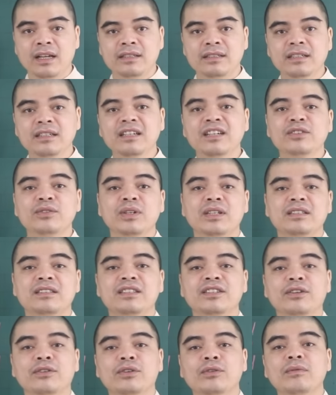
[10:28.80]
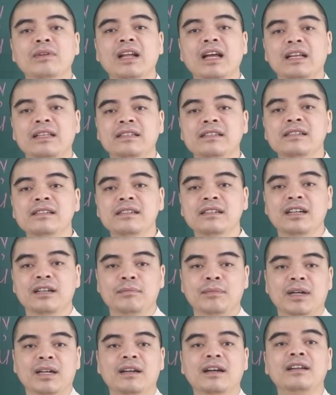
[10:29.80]
Những người tuổi Sửu cũng là những người
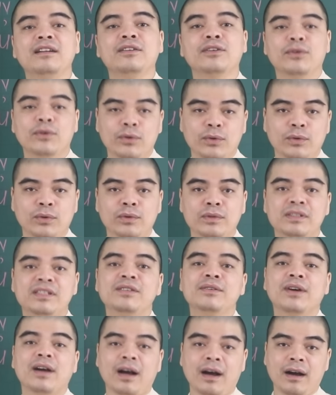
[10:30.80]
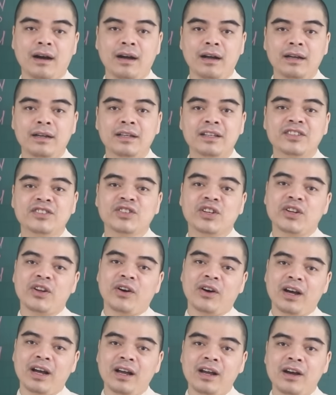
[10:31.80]
mà cần cù, chịu khó. Do
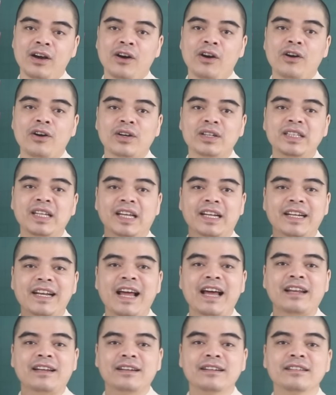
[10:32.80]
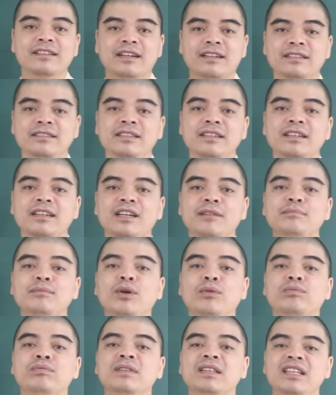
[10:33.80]
đó, họ có thể đạt được những cái
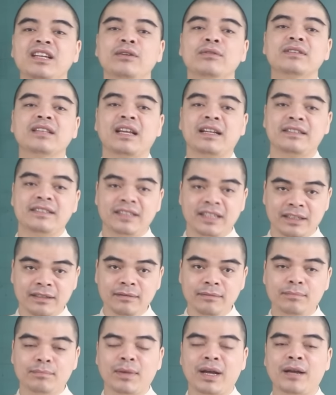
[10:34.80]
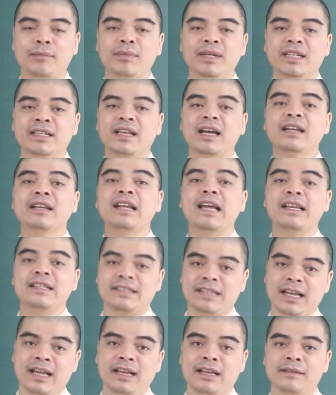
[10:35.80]
mục tiêu tài chính mà mình đã đề
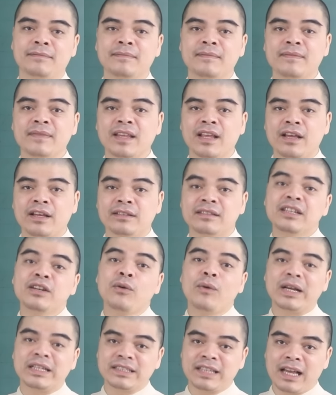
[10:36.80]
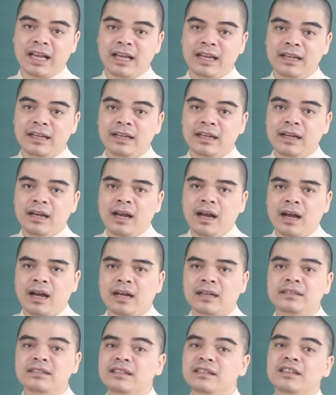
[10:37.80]
ra. Thì ngoài ra,
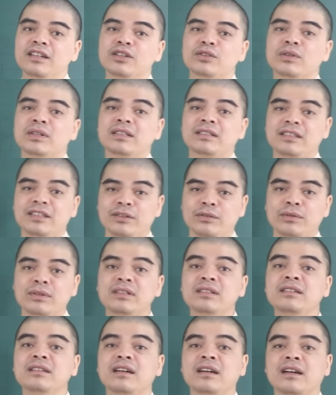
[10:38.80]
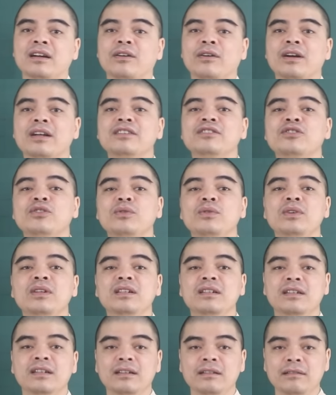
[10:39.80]
những người tuổi Sửu thường có cái xu
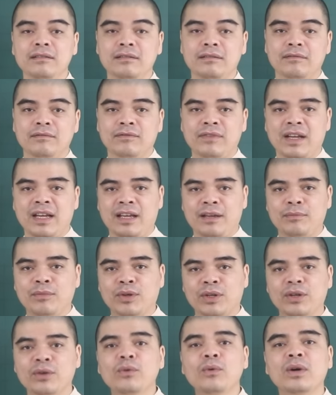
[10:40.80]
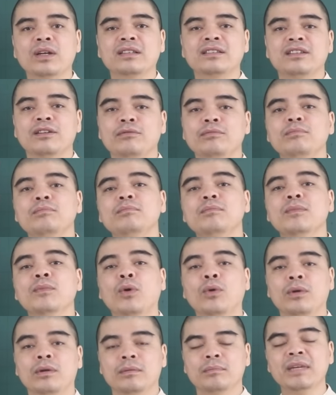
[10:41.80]
hướng về một cái cuộc sống
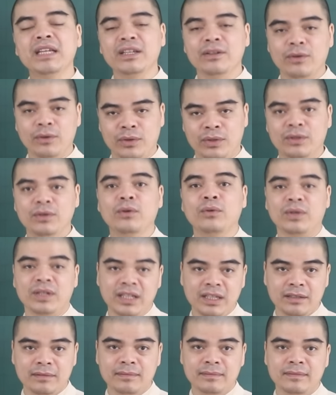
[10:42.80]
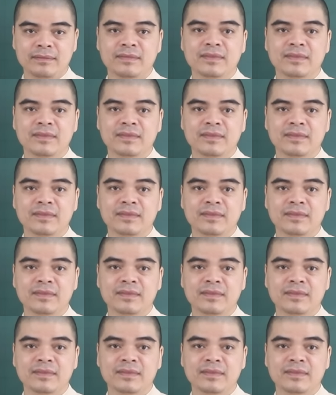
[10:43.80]
bình ổn, ổn định.